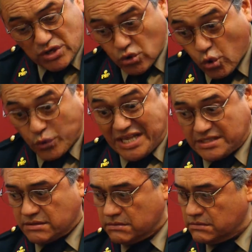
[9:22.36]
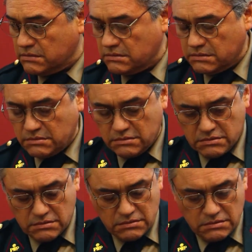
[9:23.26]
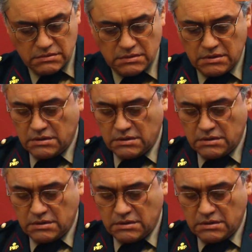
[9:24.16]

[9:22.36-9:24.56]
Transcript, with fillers: una cojudez. ¿Qué cojudez,